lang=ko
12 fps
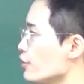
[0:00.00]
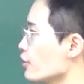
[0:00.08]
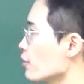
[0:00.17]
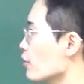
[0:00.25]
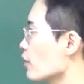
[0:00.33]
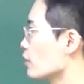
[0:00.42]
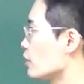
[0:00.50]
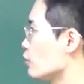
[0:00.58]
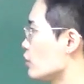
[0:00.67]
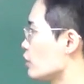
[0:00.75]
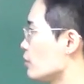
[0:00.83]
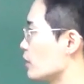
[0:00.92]
신경계가 될
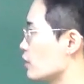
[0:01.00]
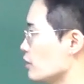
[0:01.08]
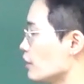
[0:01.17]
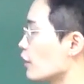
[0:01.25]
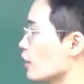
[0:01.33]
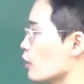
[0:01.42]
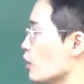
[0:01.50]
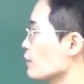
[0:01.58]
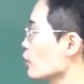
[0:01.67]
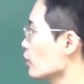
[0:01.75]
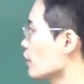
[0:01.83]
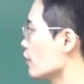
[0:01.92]
수 있습니다. 즉 인간하고
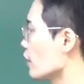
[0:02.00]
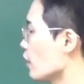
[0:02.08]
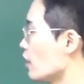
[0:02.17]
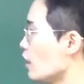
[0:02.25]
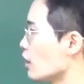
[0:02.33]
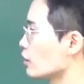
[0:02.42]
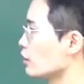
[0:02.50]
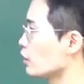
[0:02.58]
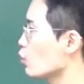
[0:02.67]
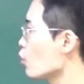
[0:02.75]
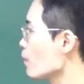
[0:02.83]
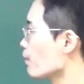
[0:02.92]
합쳤다는 얘기야.
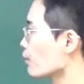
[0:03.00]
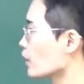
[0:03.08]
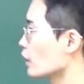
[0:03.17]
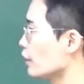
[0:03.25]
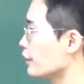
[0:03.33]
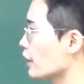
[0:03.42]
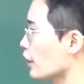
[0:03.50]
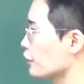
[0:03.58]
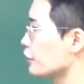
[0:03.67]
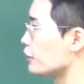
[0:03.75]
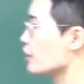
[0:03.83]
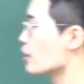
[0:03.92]
그리고 인간은